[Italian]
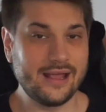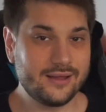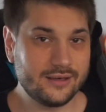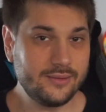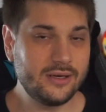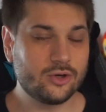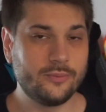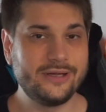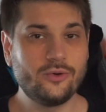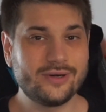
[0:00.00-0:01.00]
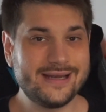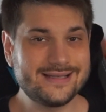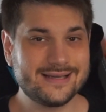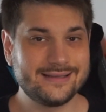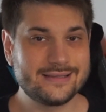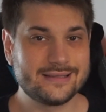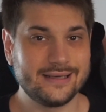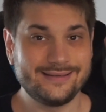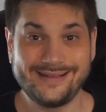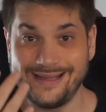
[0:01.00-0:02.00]
incredibile come io riesca ad
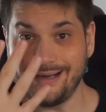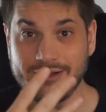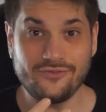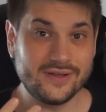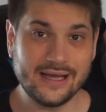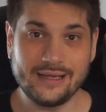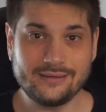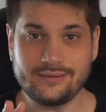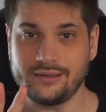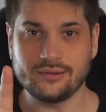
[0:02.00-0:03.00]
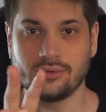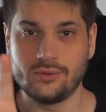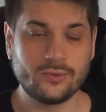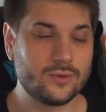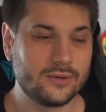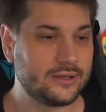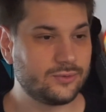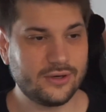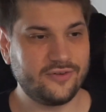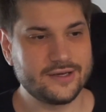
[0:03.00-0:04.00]
essere terrificante qualunque
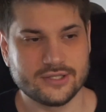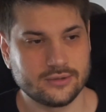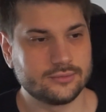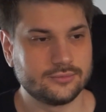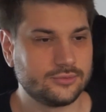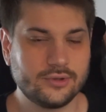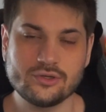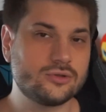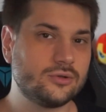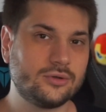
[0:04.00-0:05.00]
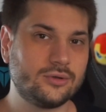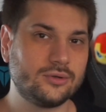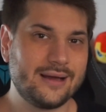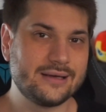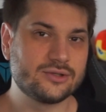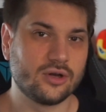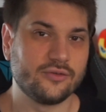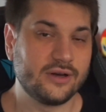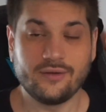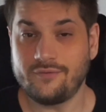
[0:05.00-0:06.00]
inquadratura faccia, non, non riesco a
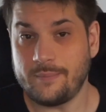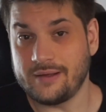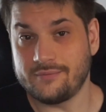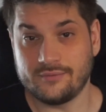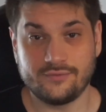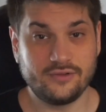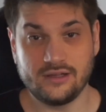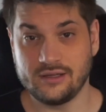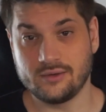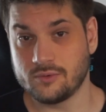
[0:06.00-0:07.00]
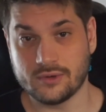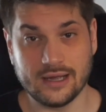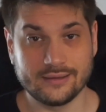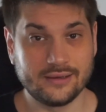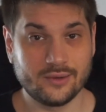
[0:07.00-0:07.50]
risolvere. Vabbè, vi cuccate